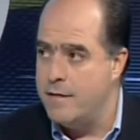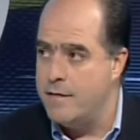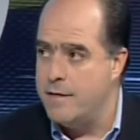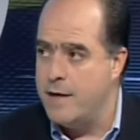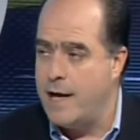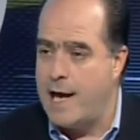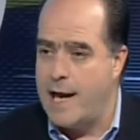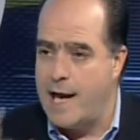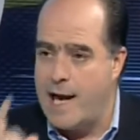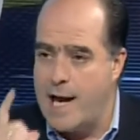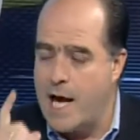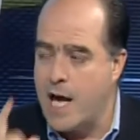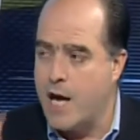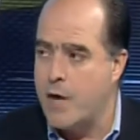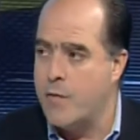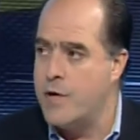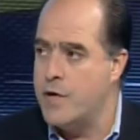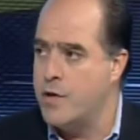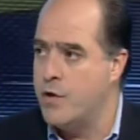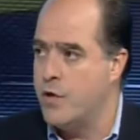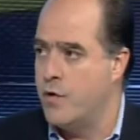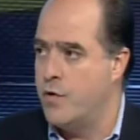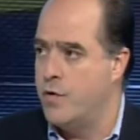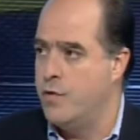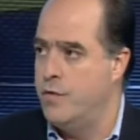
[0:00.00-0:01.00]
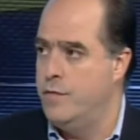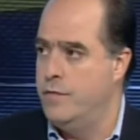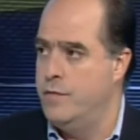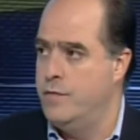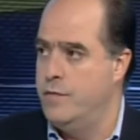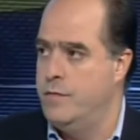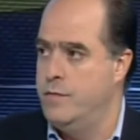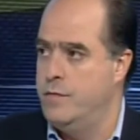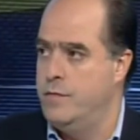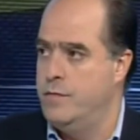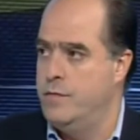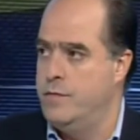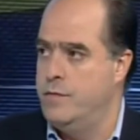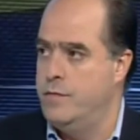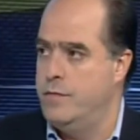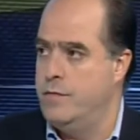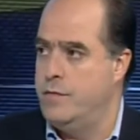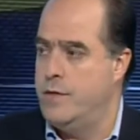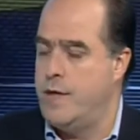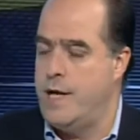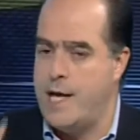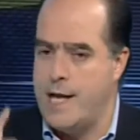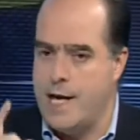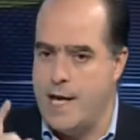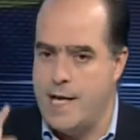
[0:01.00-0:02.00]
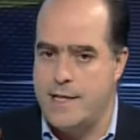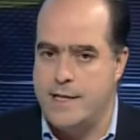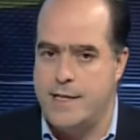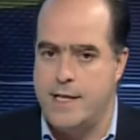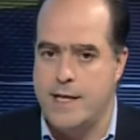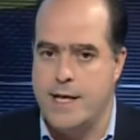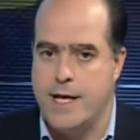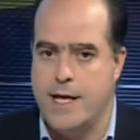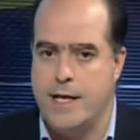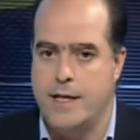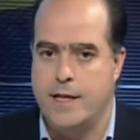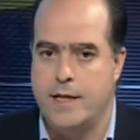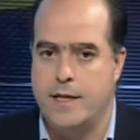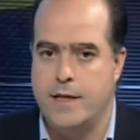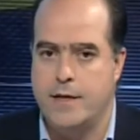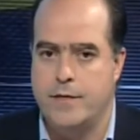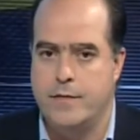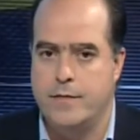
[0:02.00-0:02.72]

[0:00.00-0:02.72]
al árbitro, era el siguiente.